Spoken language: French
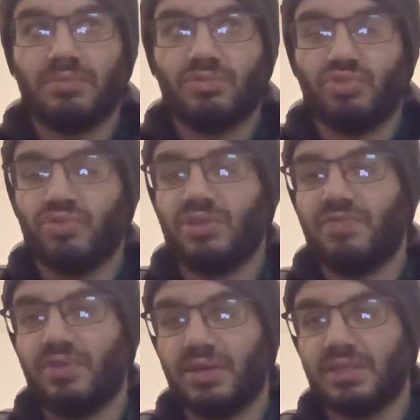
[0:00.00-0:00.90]
Ceux qui
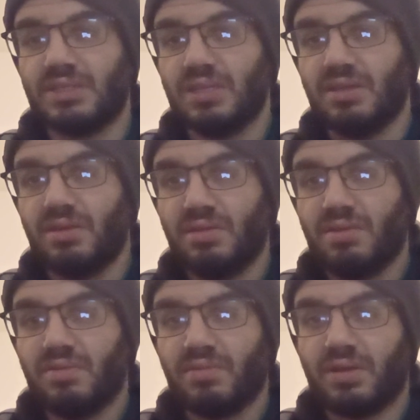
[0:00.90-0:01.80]
veulent en rester,
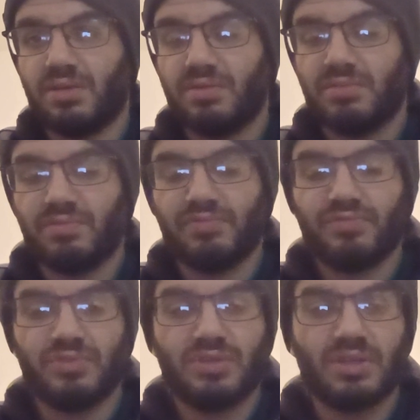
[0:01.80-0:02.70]

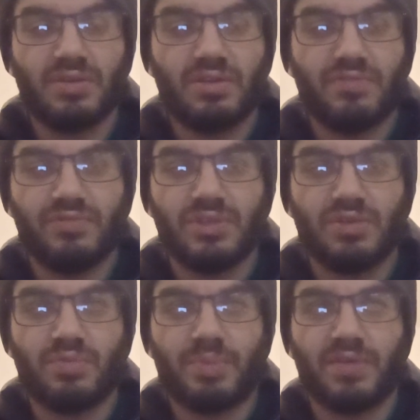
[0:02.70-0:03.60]
vous
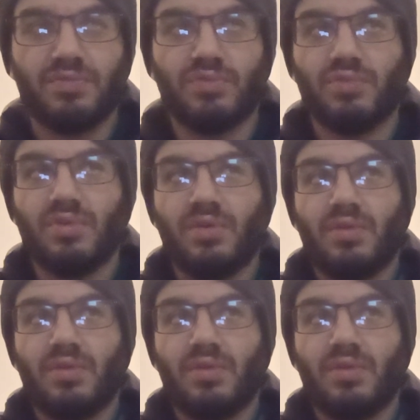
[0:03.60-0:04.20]
êtes prévenus.